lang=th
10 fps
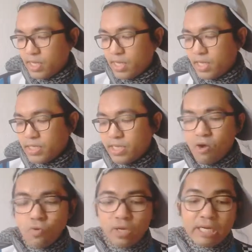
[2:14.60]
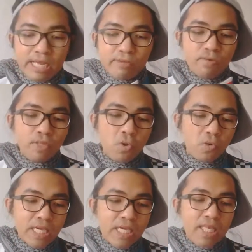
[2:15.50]
อันนี้เขาเคลมว่ามันโอ
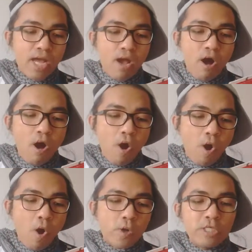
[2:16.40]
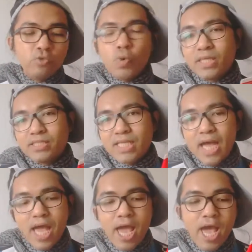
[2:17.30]
เคนะฮะ all in one นะฮะ
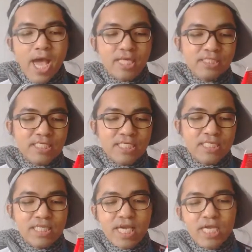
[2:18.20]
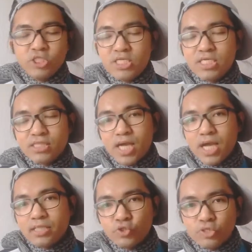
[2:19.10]
anti aging นะฮะ
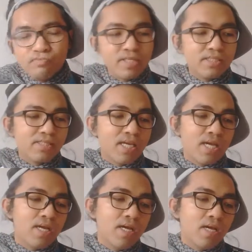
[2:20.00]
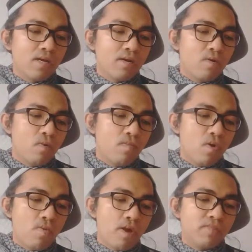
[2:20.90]
treatment นะฮะเขาก็บอก
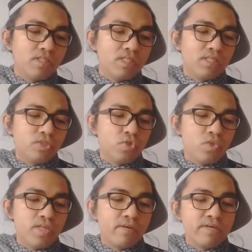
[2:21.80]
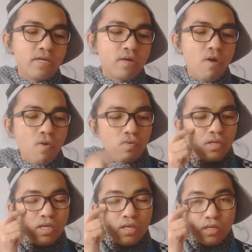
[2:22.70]
ว่ามันช่วยในเรื่องของ
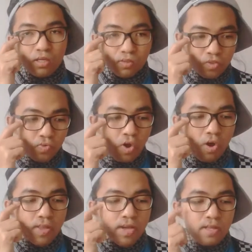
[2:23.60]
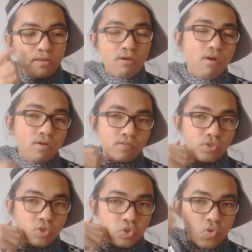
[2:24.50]
ริ้วรอยนะฮะแล้วก็
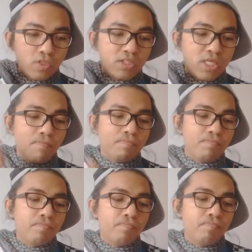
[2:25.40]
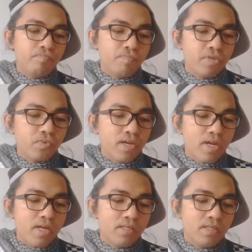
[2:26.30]
ยกกระชับผิวนะ
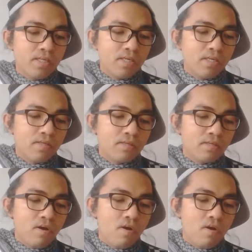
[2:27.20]
ฮะแล้วก็